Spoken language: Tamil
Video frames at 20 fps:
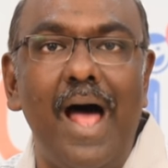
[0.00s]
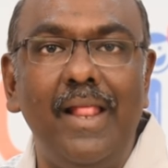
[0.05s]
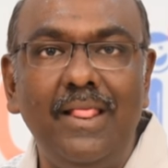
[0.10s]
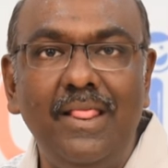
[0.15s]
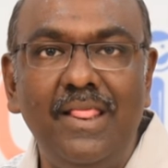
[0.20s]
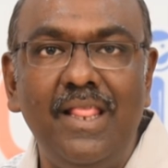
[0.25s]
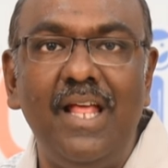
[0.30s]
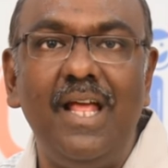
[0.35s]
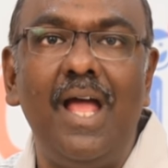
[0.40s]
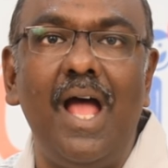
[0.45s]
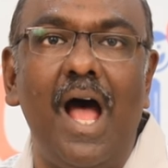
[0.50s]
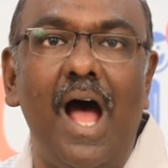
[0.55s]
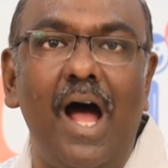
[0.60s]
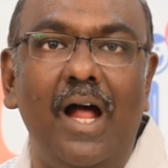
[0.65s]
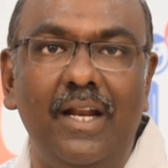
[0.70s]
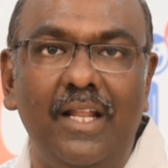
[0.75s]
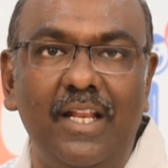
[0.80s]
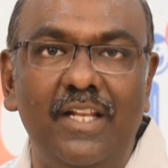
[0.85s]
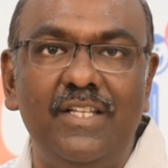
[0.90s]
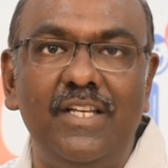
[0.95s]
அந்த
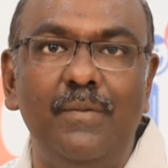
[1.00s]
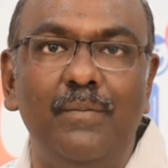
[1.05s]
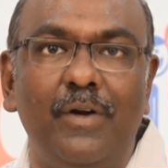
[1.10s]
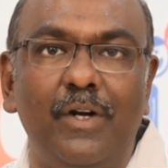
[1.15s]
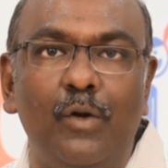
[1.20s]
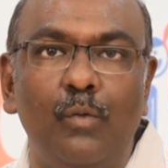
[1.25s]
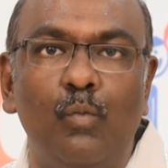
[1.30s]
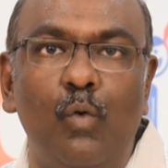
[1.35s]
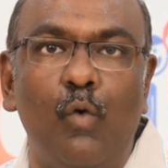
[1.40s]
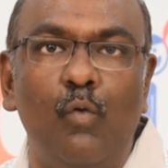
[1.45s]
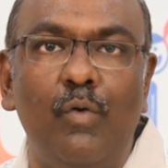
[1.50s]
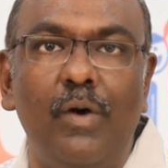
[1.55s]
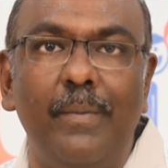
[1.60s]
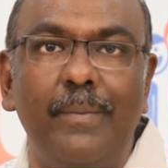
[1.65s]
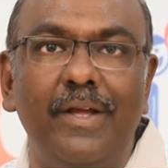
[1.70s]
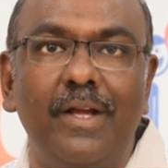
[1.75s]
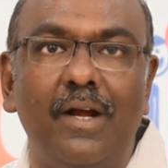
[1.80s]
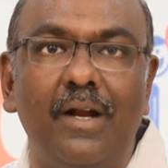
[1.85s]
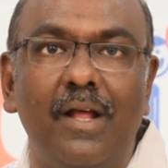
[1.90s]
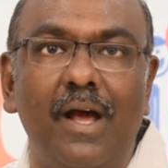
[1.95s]
அலர்ஜி மற்றும்
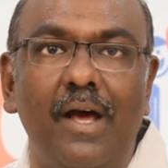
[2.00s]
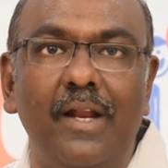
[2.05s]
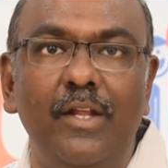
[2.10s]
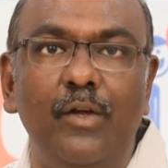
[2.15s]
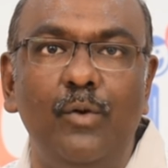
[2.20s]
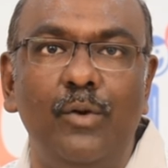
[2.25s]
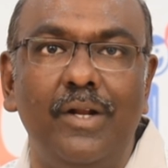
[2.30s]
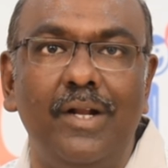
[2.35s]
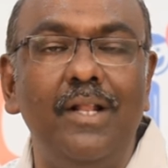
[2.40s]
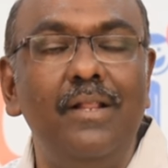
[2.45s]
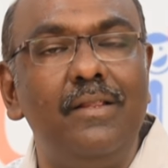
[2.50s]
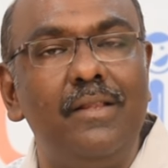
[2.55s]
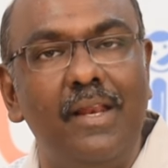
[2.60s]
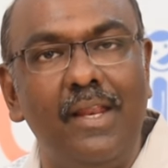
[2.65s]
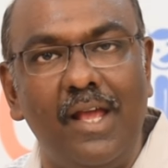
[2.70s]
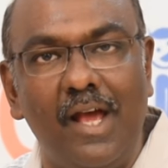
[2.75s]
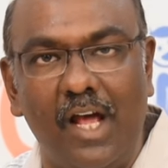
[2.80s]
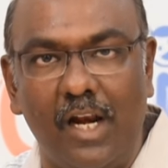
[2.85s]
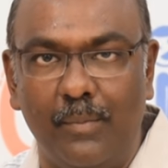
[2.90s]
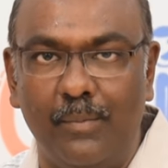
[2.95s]
ஒவ்வாமைக்கான அறிகுறிகள்
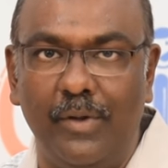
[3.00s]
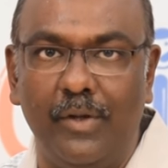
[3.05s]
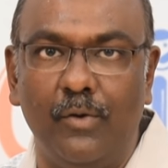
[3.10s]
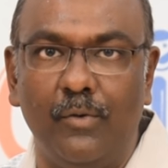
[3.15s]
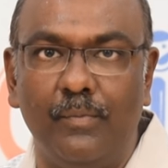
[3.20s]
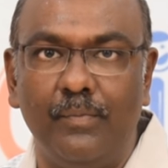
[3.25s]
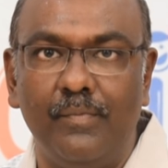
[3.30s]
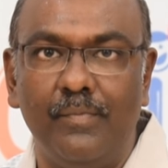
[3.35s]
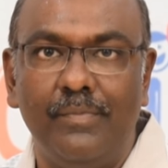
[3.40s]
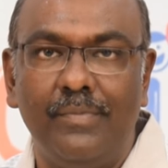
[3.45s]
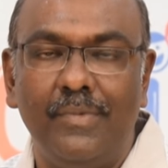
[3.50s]
தெரிய ஆரம்பிக்கும்